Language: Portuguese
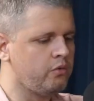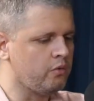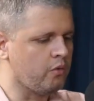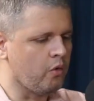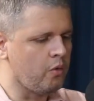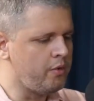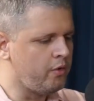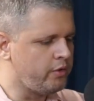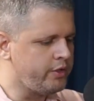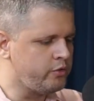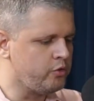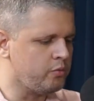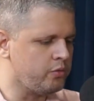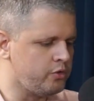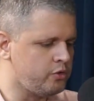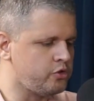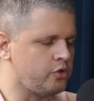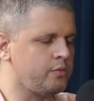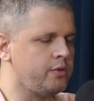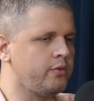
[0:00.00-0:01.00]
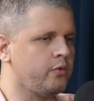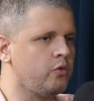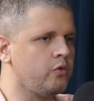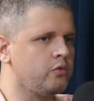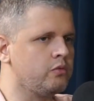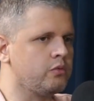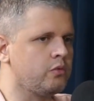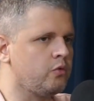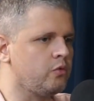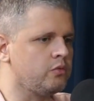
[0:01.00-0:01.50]
eu como eu lido muito sobre
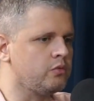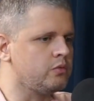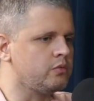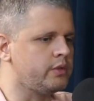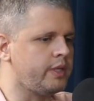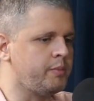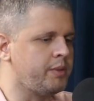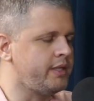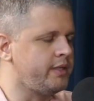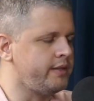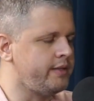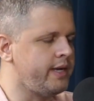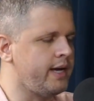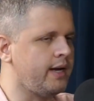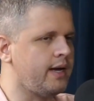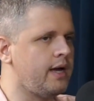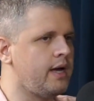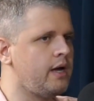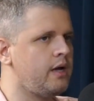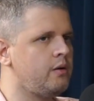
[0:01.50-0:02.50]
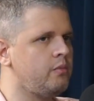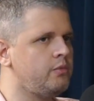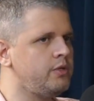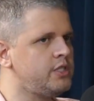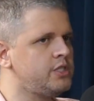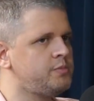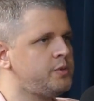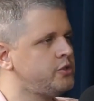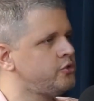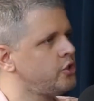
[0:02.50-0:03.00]
com, com o tema TDAH,
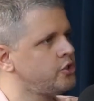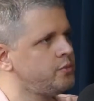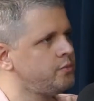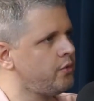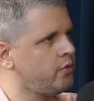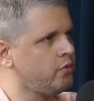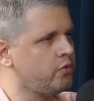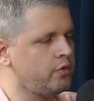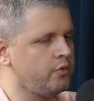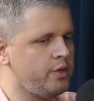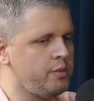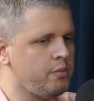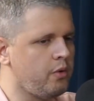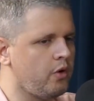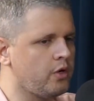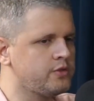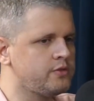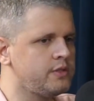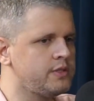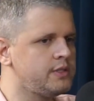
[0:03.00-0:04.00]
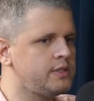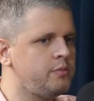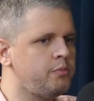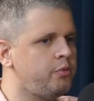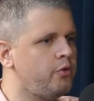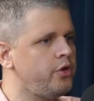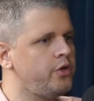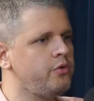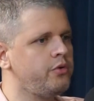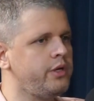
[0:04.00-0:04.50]
muitas pessoas me procuram no inbox e falam assim,
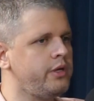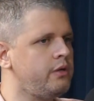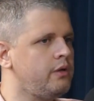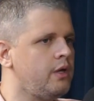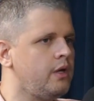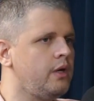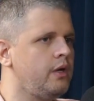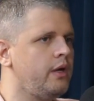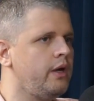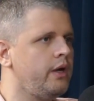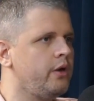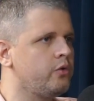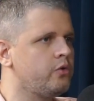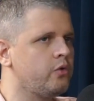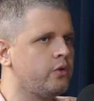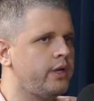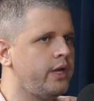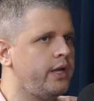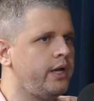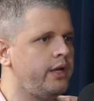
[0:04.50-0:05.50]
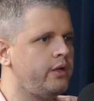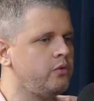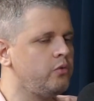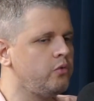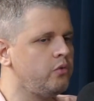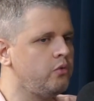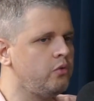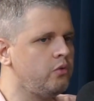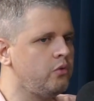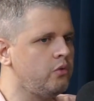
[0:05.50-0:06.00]
pô, Yuri, eu tô
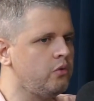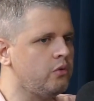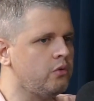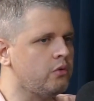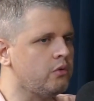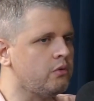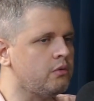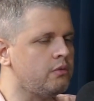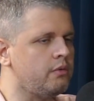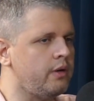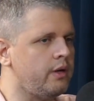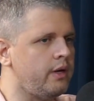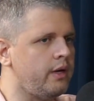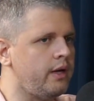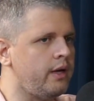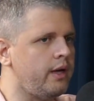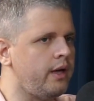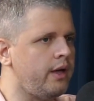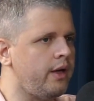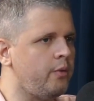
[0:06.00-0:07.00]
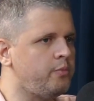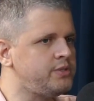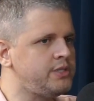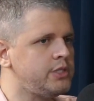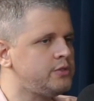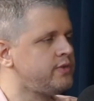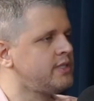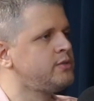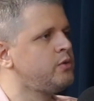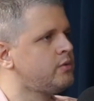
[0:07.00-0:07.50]
querendo. É, eu
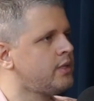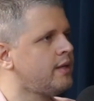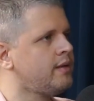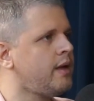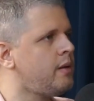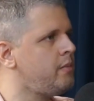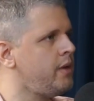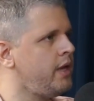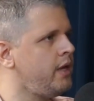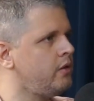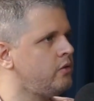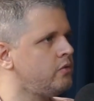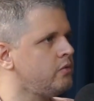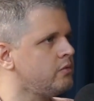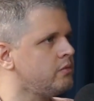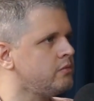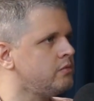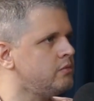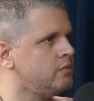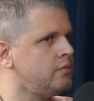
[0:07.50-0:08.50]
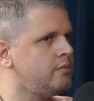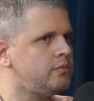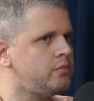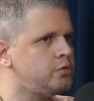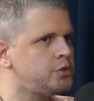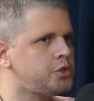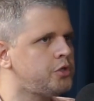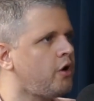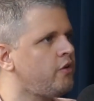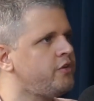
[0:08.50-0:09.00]
preciso fazer o tratamento
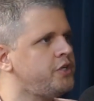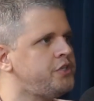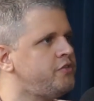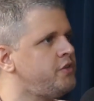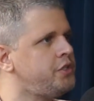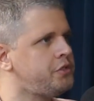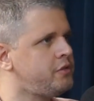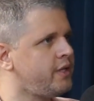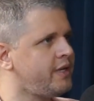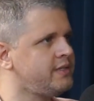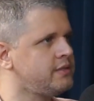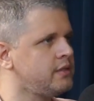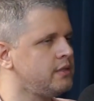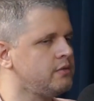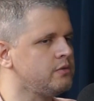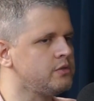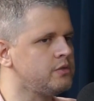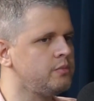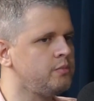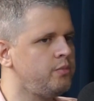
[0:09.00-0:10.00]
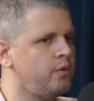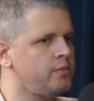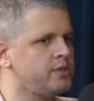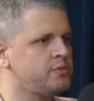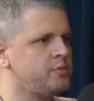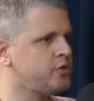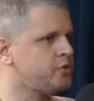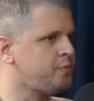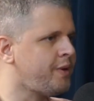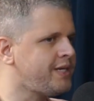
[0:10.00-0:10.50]
um jovem de 23 anos. Uhum. Pô,
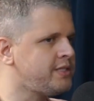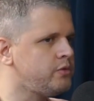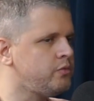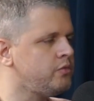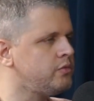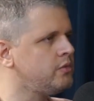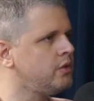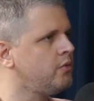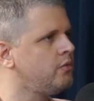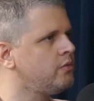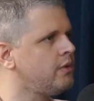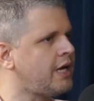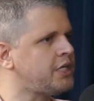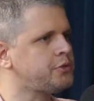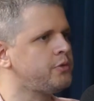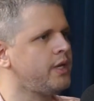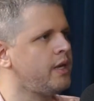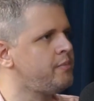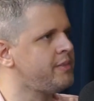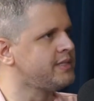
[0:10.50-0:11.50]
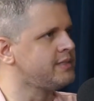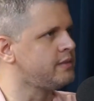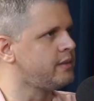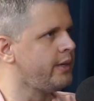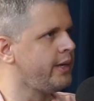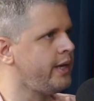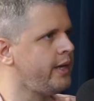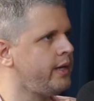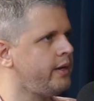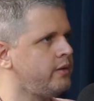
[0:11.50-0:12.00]
mas meus pais não, não acham que é
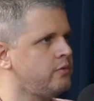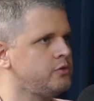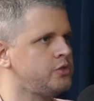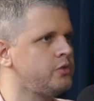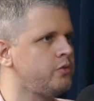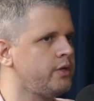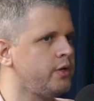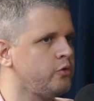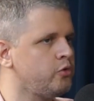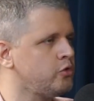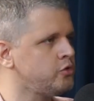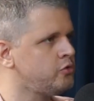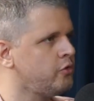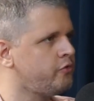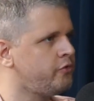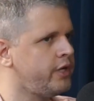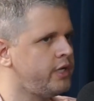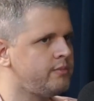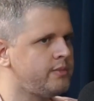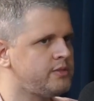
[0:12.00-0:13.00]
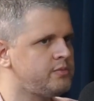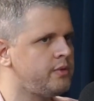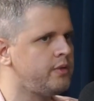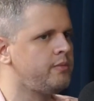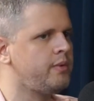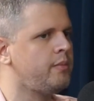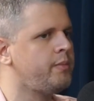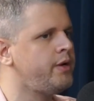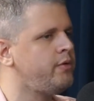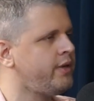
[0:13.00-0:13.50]
besteira, não sei o que, eu tô sofrendo, mas
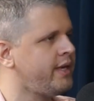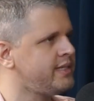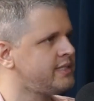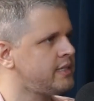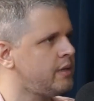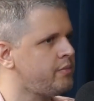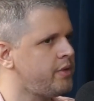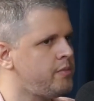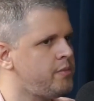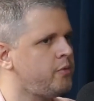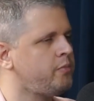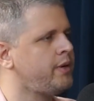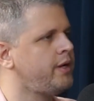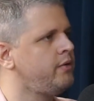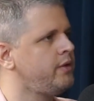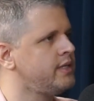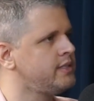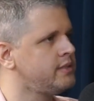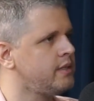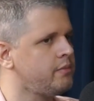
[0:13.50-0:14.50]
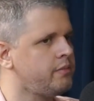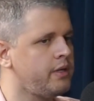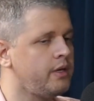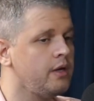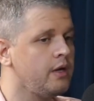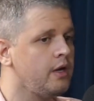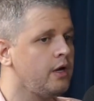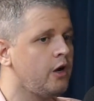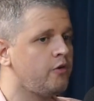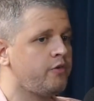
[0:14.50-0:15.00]
minha mãe não quer saber, meu Sim. pai não quer saber.
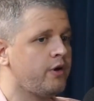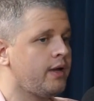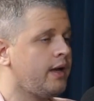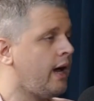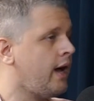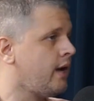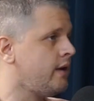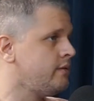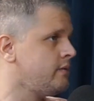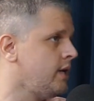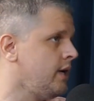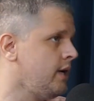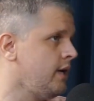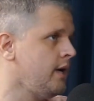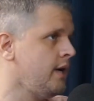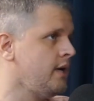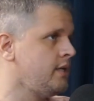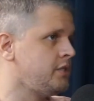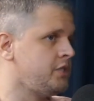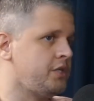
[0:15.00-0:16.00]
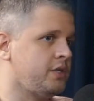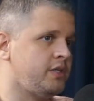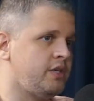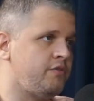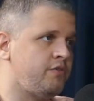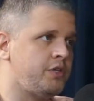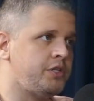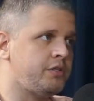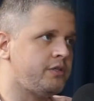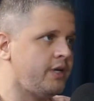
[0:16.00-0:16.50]
Eu falo, cara, você já
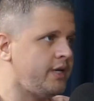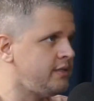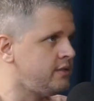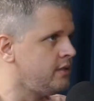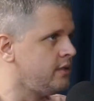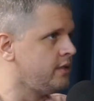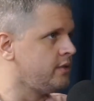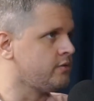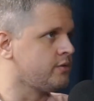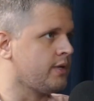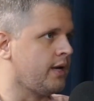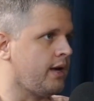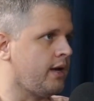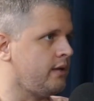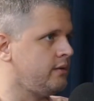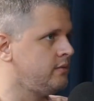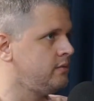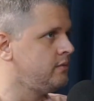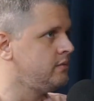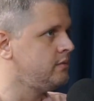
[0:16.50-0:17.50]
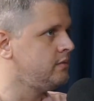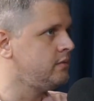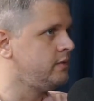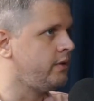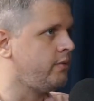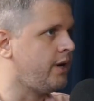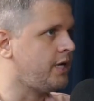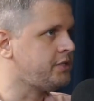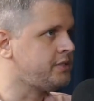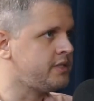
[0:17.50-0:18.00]
tem 23 anos, cara.
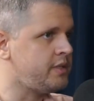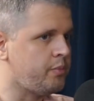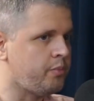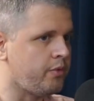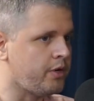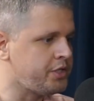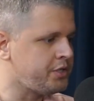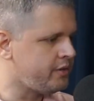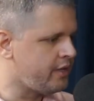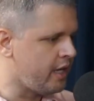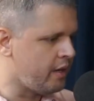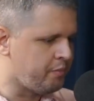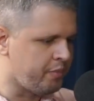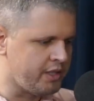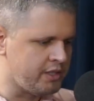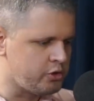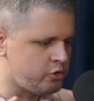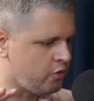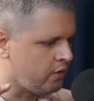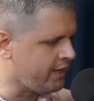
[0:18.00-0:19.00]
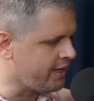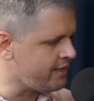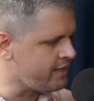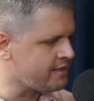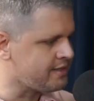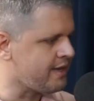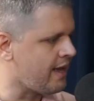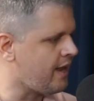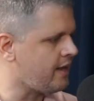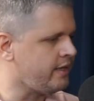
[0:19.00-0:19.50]
Eu acho que você pode, de repente, se
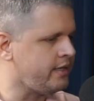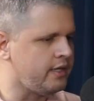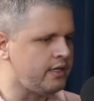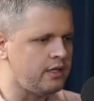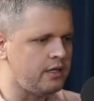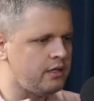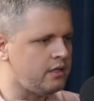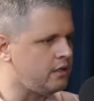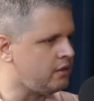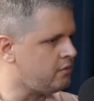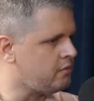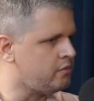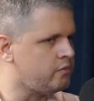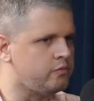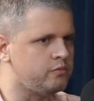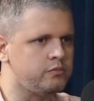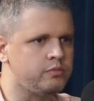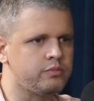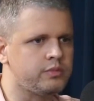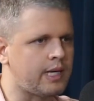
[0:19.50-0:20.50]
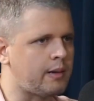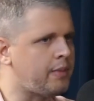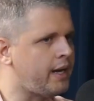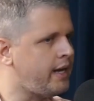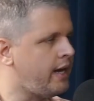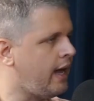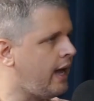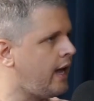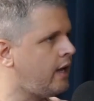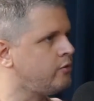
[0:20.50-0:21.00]
organizar ali,
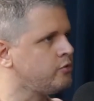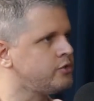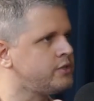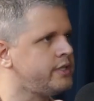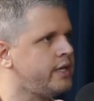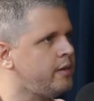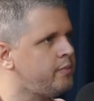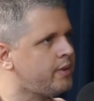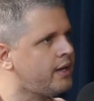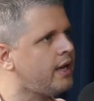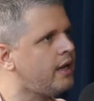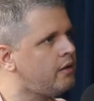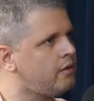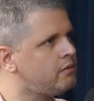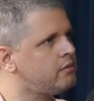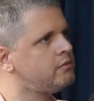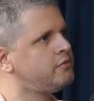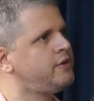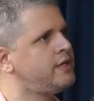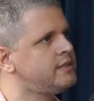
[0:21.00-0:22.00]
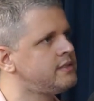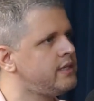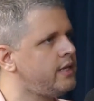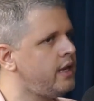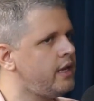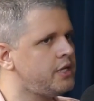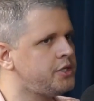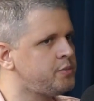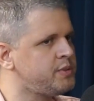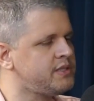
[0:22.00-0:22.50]
trabalhar, não sei, para
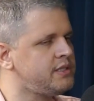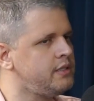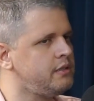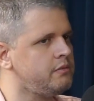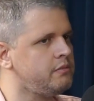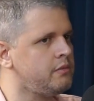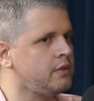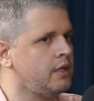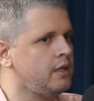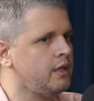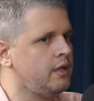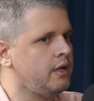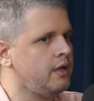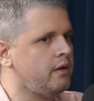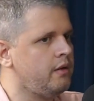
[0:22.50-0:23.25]
fazer. Tipo assim,